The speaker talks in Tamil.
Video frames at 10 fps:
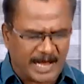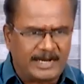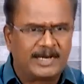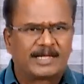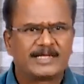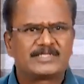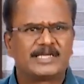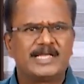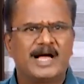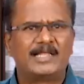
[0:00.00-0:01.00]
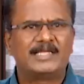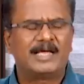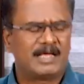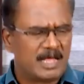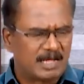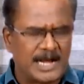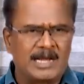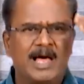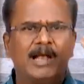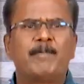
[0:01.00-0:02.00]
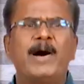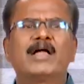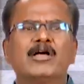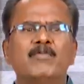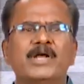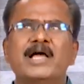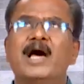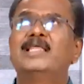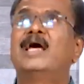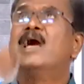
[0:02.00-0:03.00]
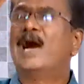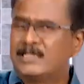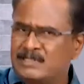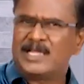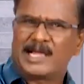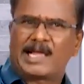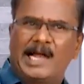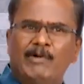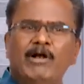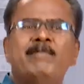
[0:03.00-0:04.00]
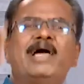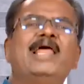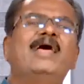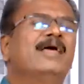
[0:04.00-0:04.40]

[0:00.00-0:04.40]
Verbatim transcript: கண்ணுக்கு தெரியாத கண்ணால் பார்க்க முடியாத அந்த கடவுள் மேல